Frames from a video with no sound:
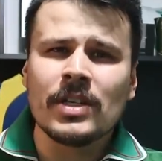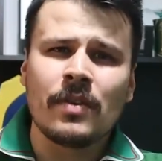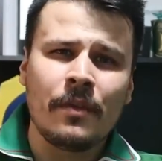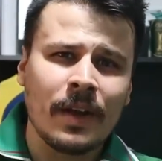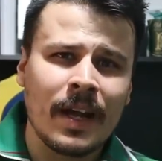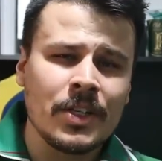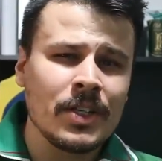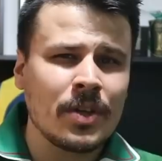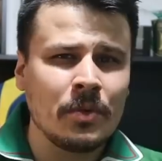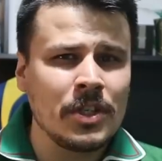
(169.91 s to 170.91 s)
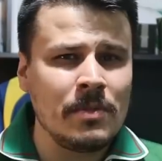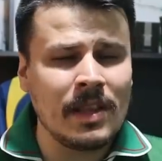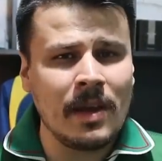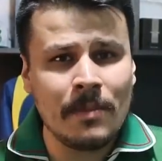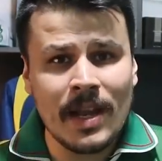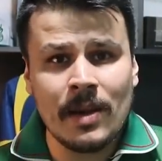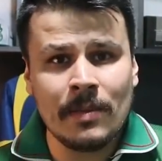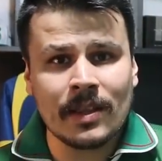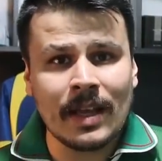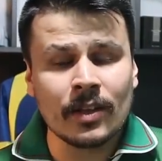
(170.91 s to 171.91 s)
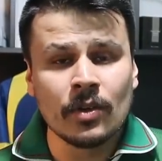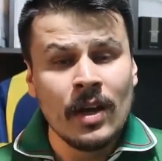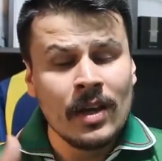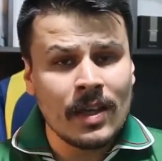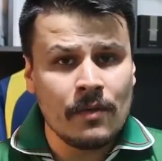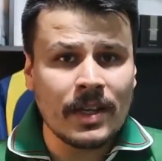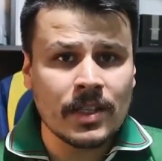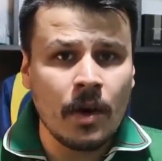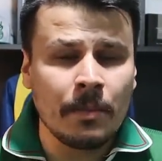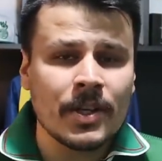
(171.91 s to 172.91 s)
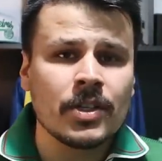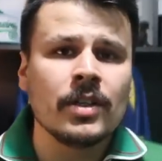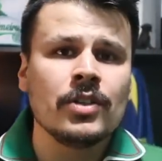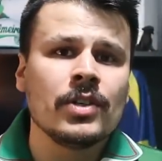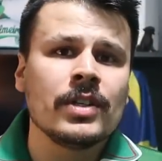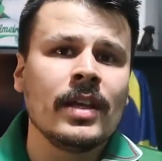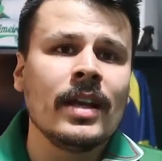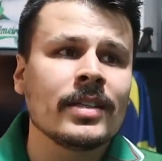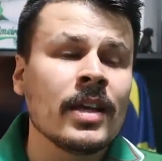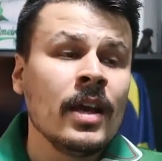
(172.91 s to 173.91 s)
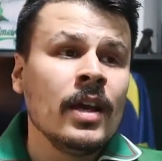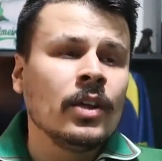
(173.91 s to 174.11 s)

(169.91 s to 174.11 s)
a gente vai falar disso, é um time também limitado que venceu a partida de hoje deles.